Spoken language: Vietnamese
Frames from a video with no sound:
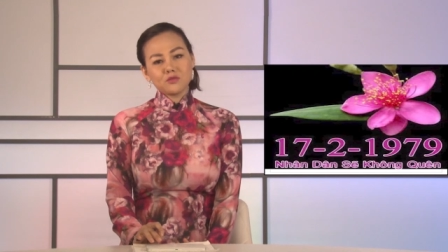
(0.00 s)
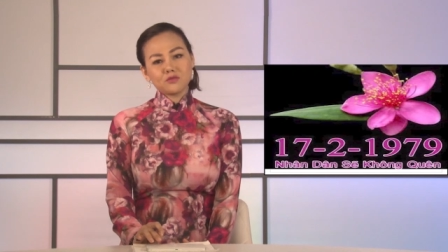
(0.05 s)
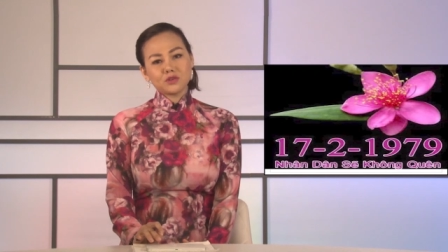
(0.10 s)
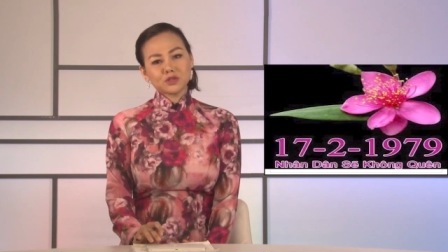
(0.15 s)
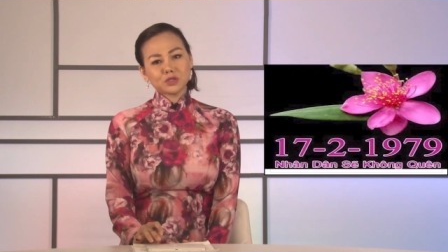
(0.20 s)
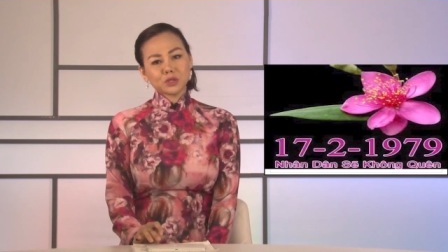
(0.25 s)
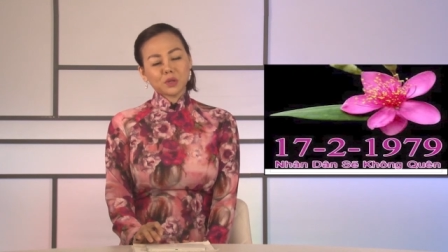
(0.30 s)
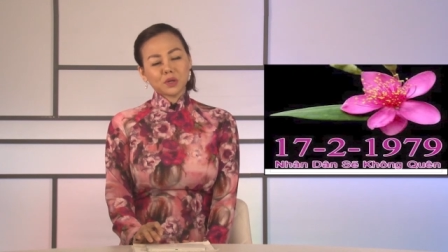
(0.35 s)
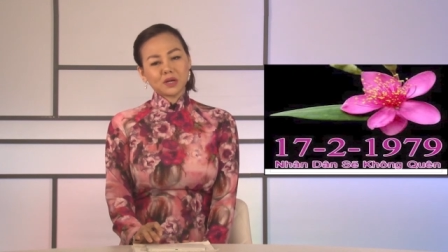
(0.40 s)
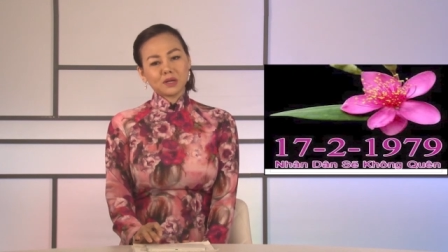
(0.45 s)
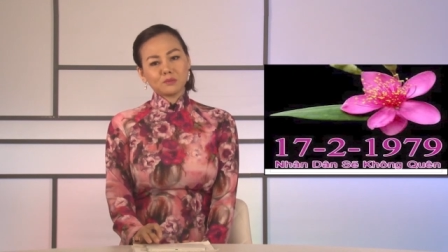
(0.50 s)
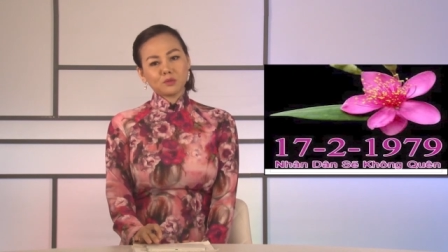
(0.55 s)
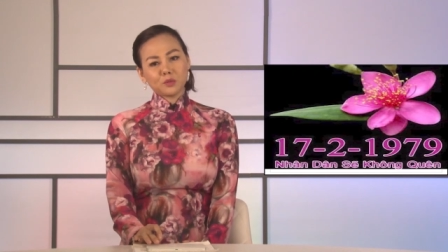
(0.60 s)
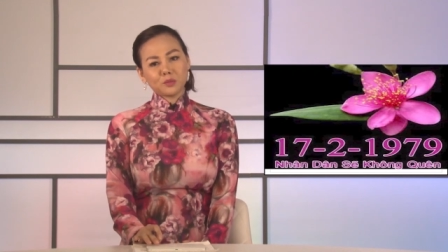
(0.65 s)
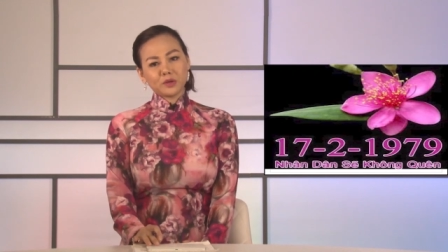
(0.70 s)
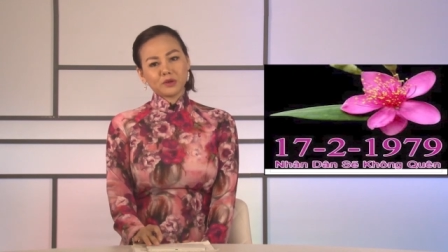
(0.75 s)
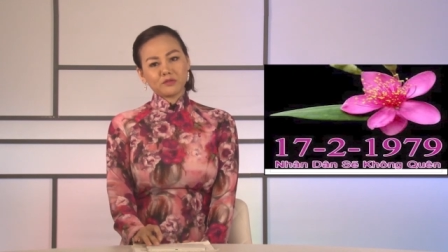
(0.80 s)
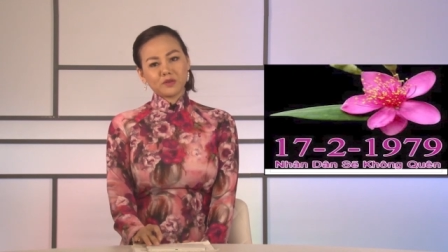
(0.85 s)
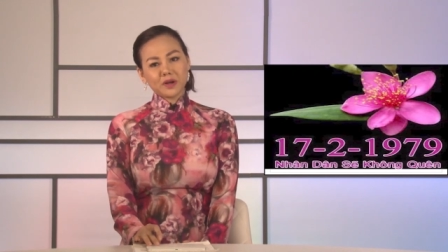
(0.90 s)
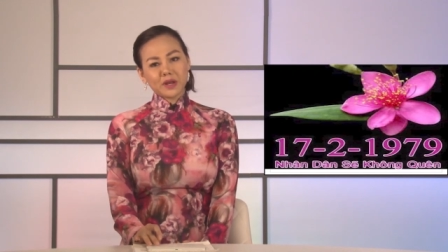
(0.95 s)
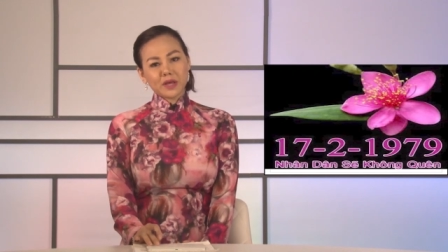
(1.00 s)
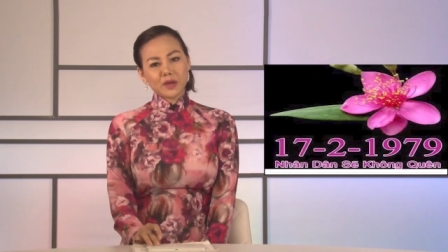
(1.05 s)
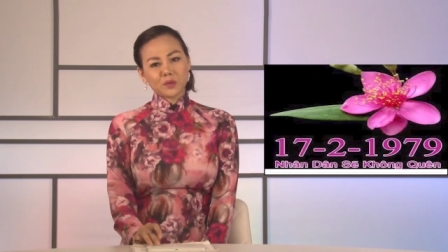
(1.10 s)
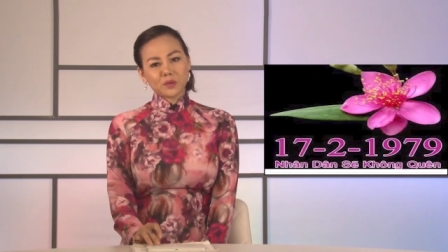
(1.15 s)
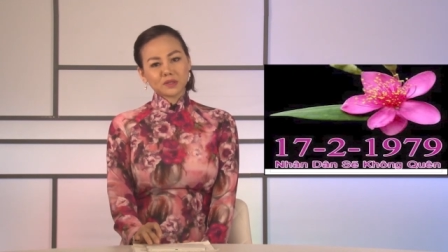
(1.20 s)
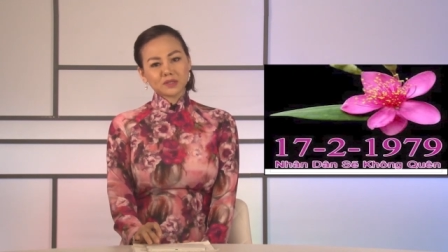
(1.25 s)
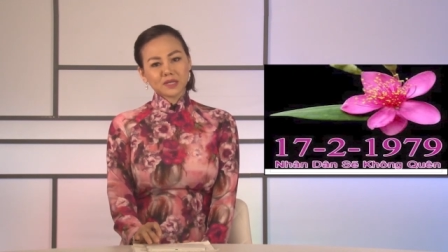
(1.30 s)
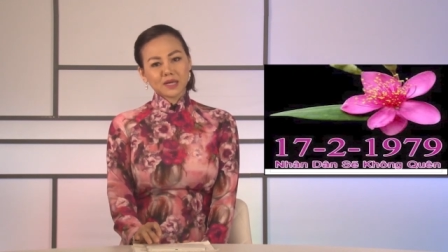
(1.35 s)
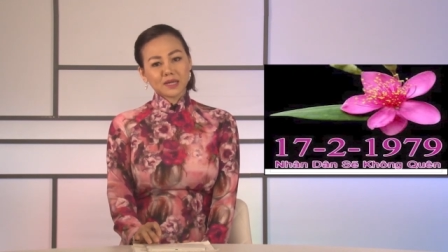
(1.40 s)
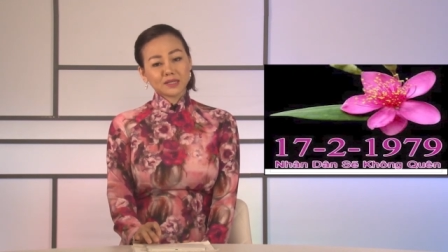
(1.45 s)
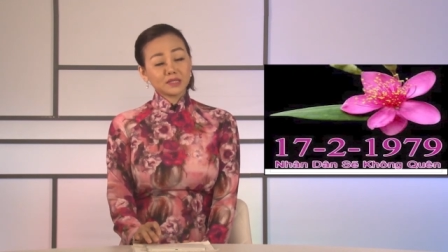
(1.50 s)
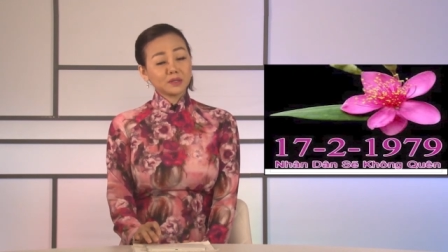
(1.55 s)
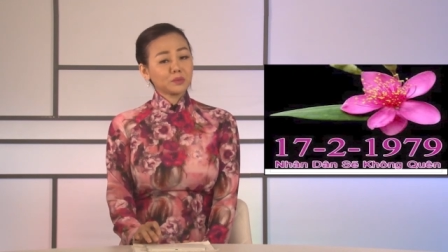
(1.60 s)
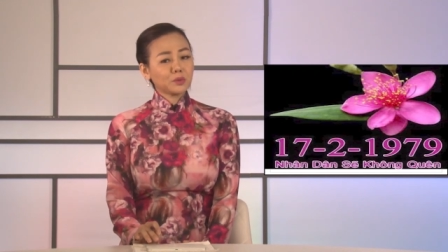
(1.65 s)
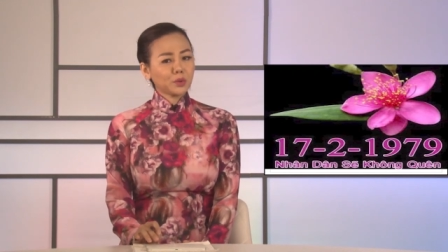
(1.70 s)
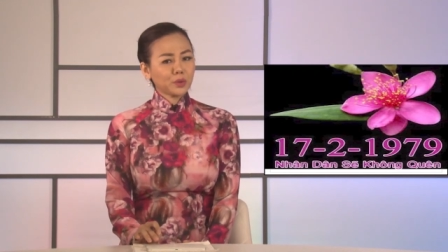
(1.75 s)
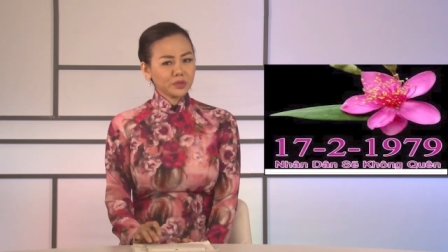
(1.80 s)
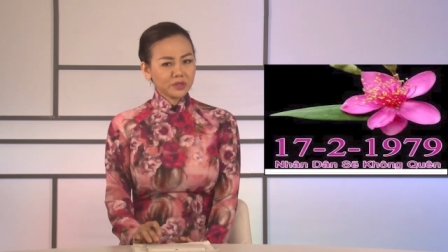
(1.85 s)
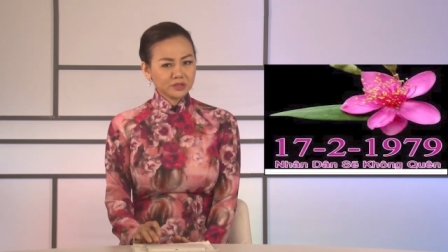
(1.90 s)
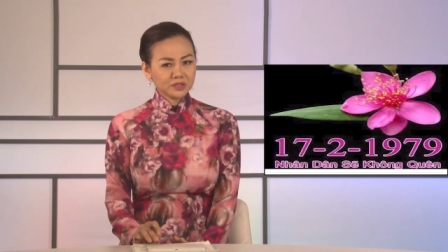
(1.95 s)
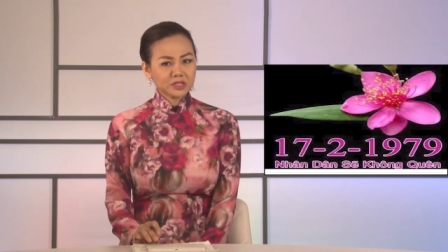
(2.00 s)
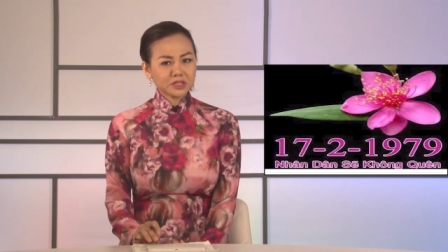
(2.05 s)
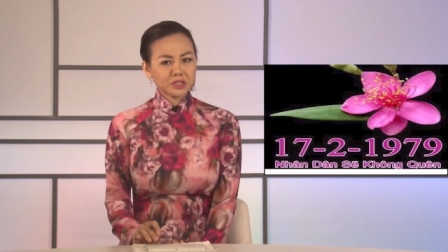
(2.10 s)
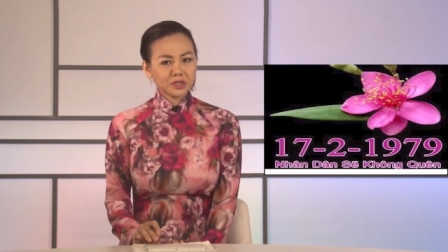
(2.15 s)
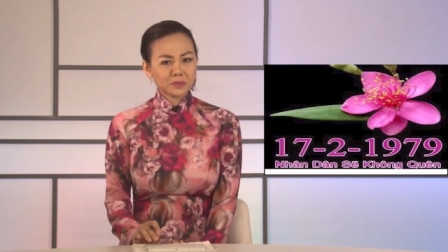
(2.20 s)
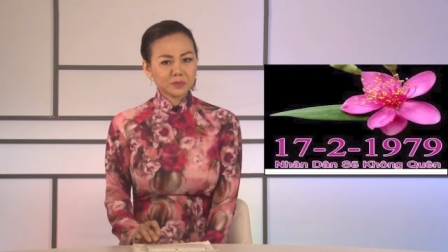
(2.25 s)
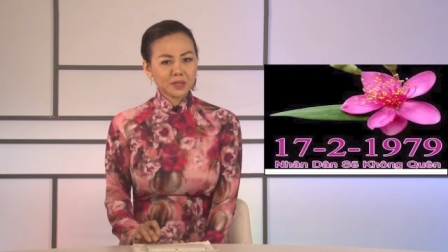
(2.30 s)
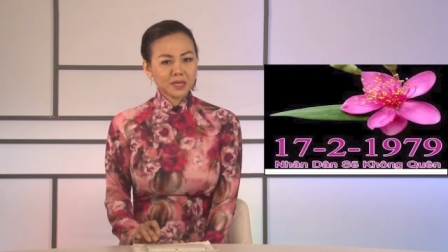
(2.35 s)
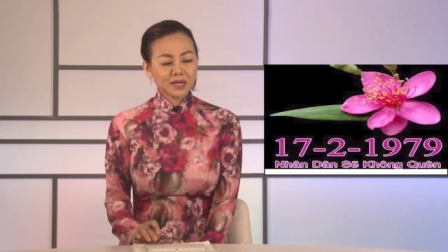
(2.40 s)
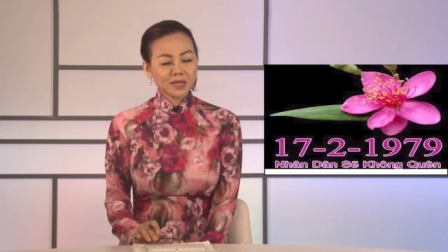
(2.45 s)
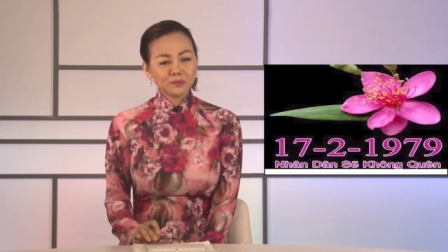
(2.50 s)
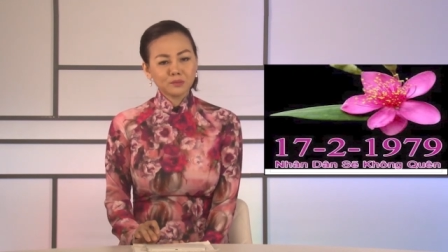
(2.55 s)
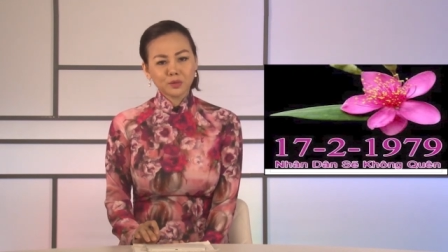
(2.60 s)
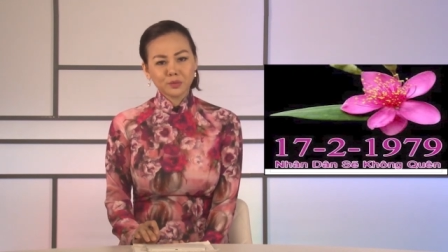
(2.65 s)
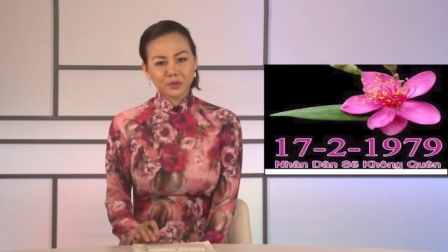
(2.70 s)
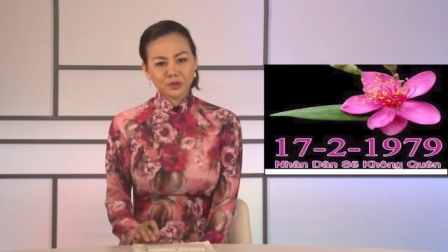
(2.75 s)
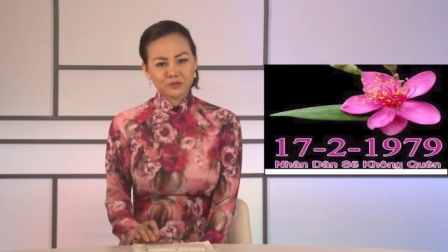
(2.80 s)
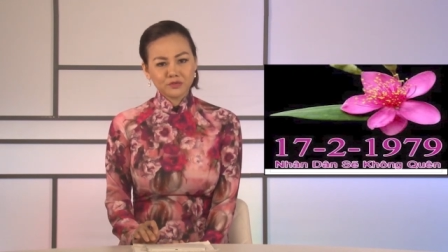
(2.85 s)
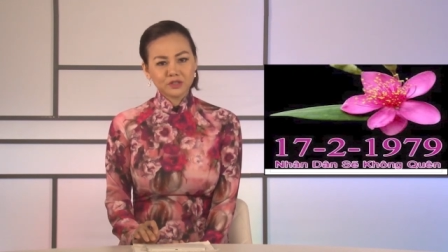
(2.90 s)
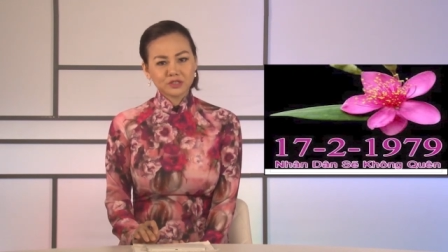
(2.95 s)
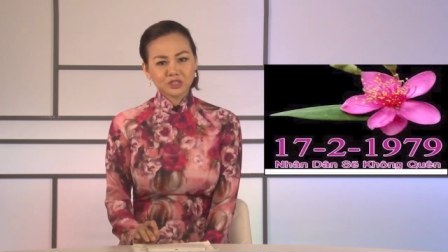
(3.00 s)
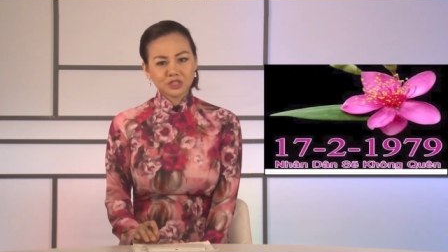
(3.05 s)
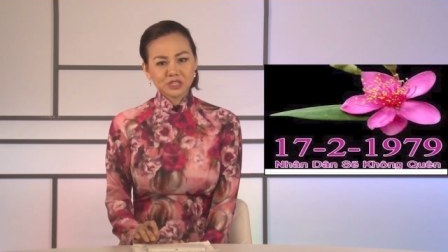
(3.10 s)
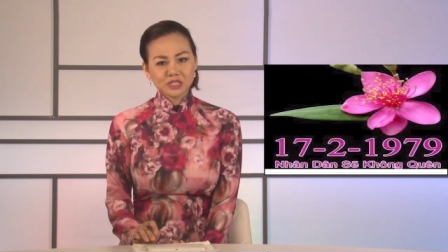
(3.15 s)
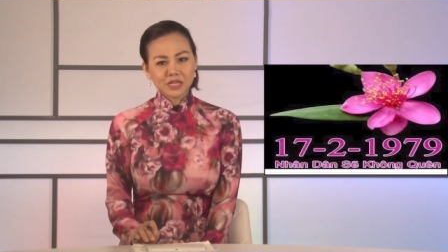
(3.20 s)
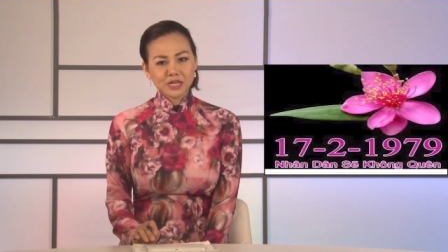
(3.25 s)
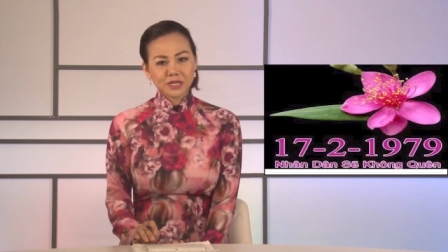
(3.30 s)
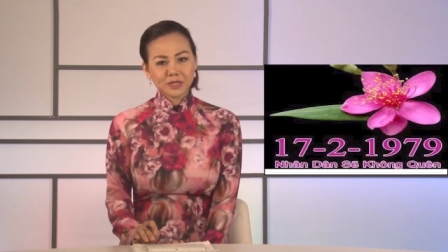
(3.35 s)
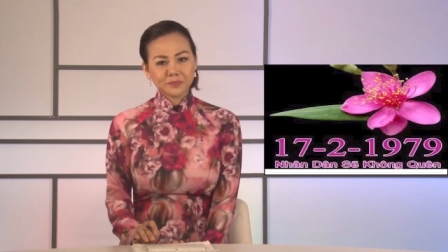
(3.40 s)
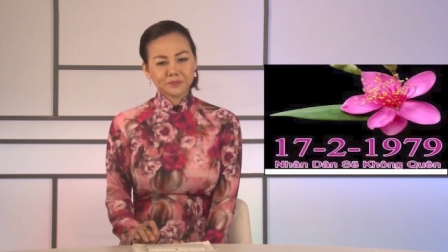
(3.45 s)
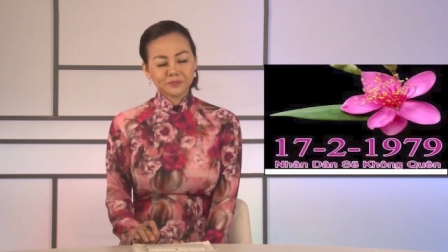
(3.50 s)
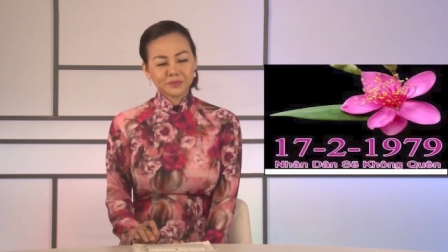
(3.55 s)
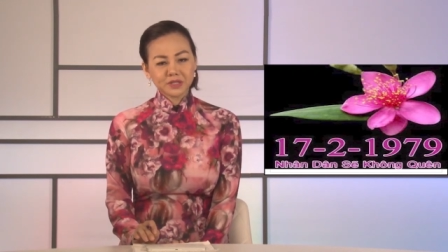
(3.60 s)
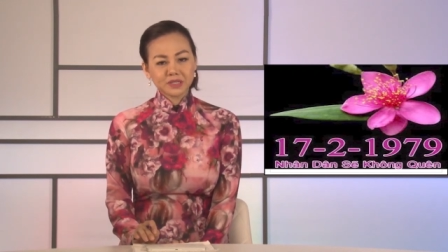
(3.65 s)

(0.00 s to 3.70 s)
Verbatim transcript: Vừa rồi là một những vấn đề quanh ta tiếp nối chương trình hôm nay là một nhân vật sự kiện.